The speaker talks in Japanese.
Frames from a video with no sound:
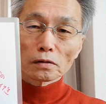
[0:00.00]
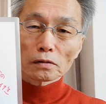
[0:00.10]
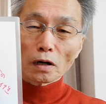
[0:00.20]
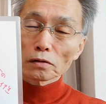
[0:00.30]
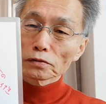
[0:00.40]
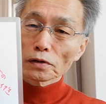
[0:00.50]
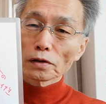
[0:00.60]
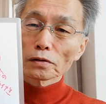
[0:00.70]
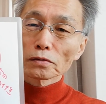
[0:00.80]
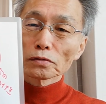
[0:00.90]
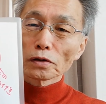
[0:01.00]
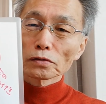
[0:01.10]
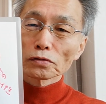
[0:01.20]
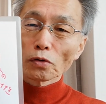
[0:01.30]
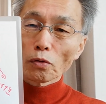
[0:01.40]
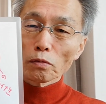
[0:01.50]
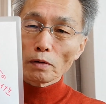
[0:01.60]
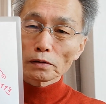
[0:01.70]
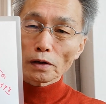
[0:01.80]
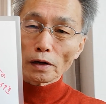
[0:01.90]
カウンセリングでそこ
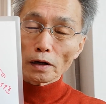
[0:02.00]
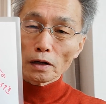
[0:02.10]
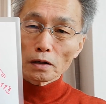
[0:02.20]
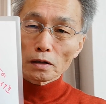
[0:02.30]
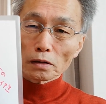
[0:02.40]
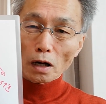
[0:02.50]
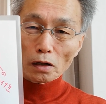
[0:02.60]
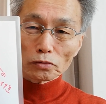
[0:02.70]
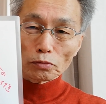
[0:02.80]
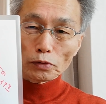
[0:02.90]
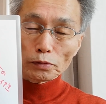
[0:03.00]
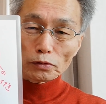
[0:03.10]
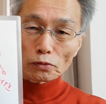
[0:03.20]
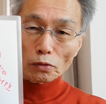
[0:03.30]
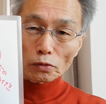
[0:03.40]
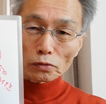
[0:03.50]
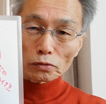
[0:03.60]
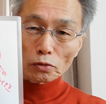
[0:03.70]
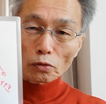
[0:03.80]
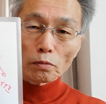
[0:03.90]
まで影の部分を
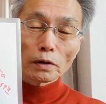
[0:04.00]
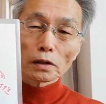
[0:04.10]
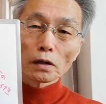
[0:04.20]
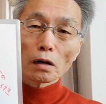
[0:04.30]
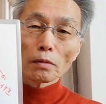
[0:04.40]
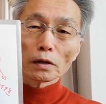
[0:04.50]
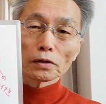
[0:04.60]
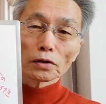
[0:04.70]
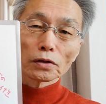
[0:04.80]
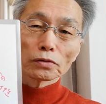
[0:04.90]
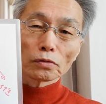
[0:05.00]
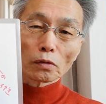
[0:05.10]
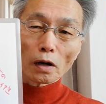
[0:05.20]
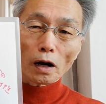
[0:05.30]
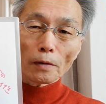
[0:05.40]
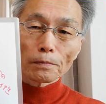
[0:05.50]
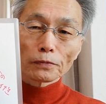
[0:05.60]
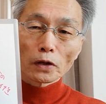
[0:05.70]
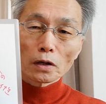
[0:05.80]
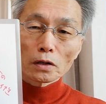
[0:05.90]
どこまでカバーできるのか。
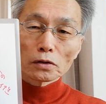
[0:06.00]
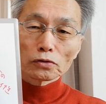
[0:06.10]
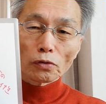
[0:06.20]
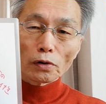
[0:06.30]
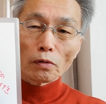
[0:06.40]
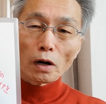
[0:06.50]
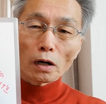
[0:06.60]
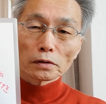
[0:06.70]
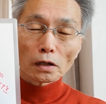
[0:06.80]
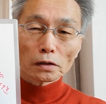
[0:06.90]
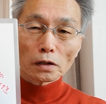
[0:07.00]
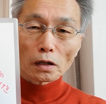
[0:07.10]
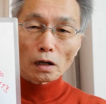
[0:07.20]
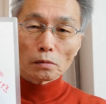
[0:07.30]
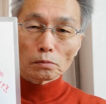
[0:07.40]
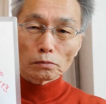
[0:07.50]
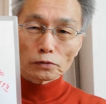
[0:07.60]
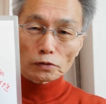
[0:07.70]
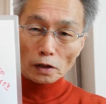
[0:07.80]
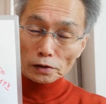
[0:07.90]
それはなかなか
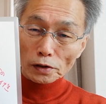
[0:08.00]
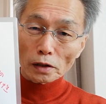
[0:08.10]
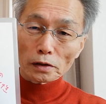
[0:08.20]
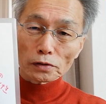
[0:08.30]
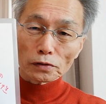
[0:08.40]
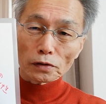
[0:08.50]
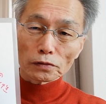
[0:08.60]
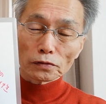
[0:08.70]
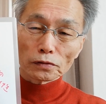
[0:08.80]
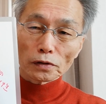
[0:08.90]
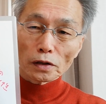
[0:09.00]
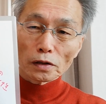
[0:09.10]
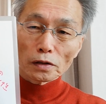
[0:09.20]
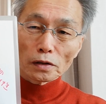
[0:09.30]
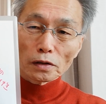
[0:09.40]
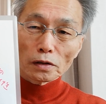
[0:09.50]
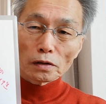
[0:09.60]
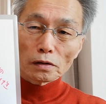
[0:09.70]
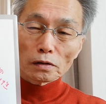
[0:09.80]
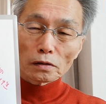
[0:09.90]
難しい話です。
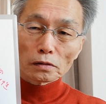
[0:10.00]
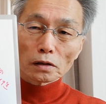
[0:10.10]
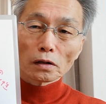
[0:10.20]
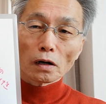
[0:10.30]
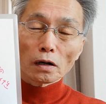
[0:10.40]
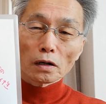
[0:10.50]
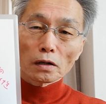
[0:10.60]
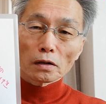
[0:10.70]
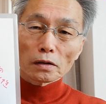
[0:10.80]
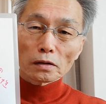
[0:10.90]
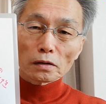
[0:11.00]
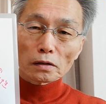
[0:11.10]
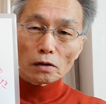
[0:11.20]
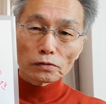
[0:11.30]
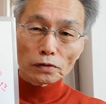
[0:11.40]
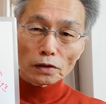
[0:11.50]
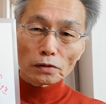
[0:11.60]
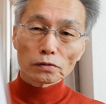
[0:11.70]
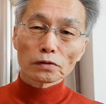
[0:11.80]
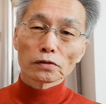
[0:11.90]
ただ
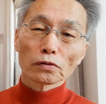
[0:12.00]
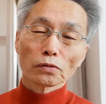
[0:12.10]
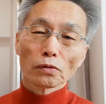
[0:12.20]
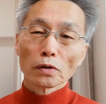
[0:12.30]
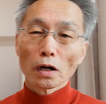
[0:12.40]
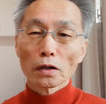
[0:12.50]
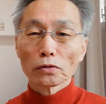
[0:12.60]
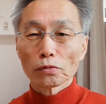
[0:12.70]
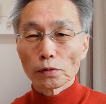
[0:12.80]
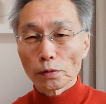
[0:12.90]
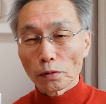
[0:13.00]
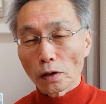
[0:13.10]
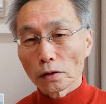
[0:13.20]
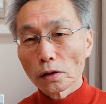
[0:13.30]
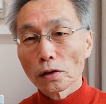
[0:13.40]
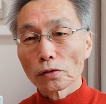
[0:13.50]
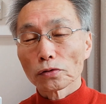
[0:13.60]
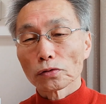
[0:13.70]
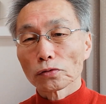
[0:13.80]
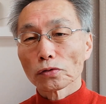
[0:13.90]
カウンセリングでその影の部分が出てく
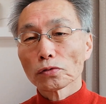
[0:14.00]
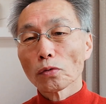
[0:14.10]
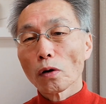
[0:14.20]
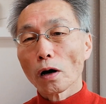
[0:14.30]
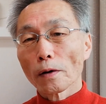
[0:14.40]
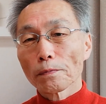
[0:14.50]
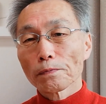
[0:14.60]
るというのは